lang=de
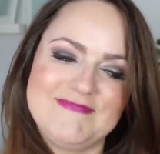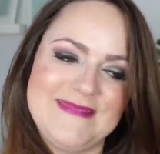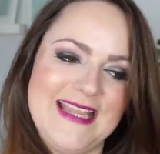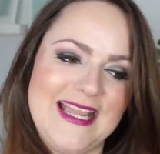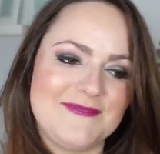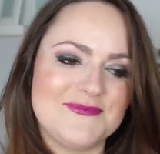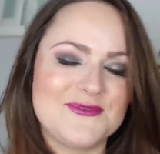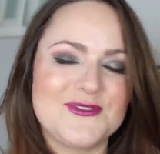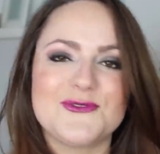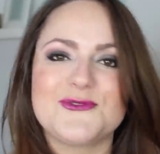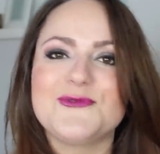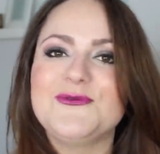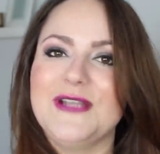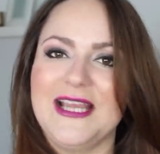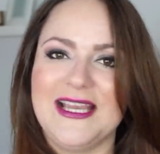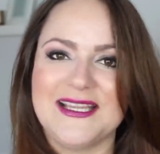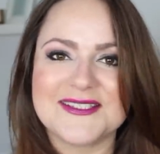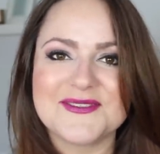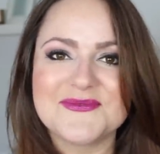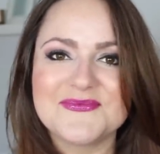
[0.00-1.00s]
ja, zu
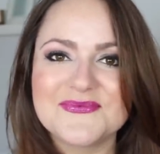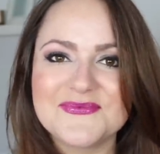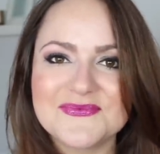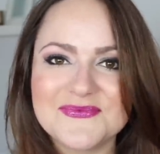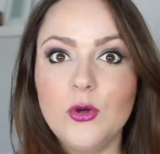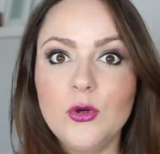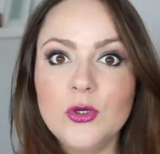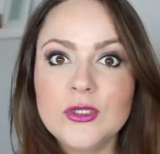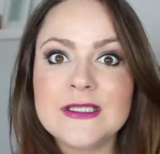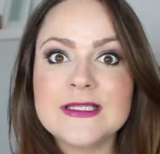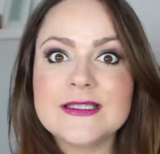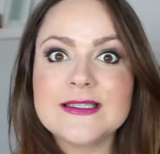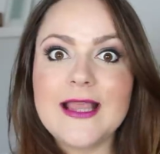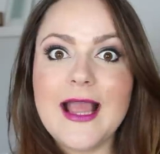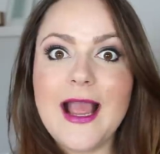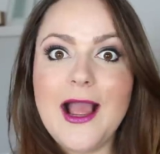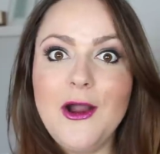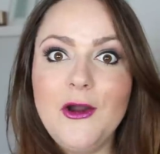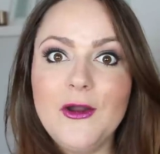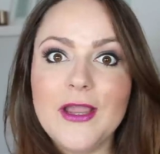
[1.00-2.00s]
tun hat. Und
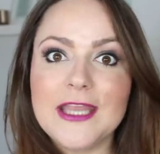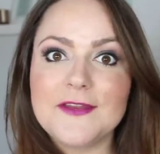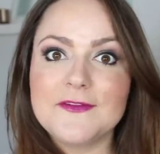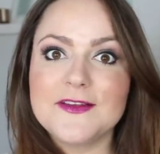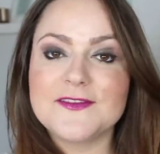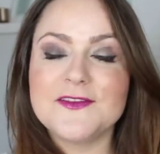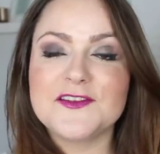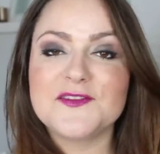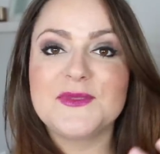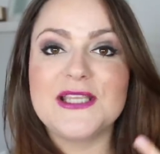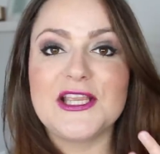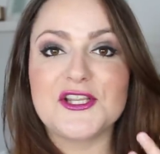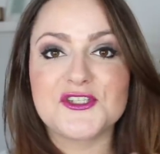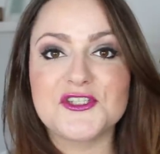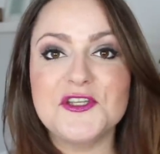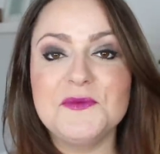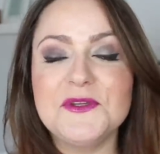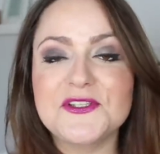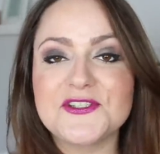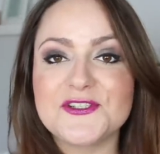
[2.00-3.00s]
auch etwas, was mit der
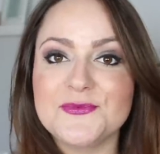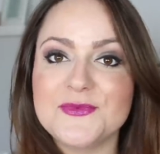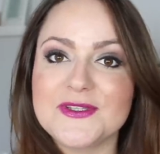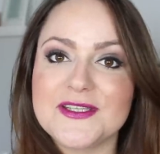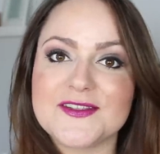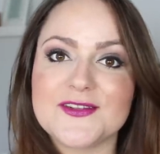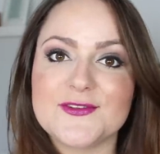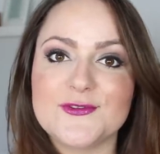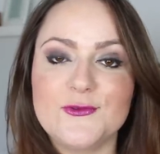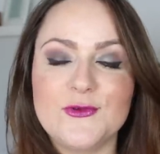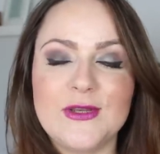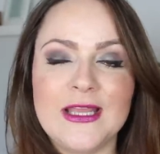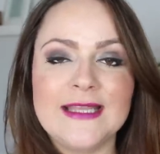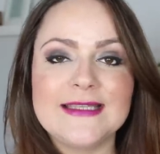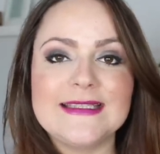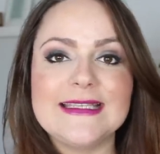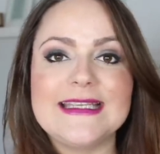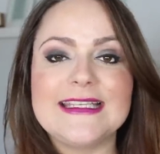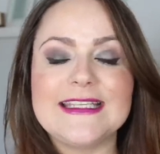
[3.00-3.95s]
Stimme zumindest zu tun hat,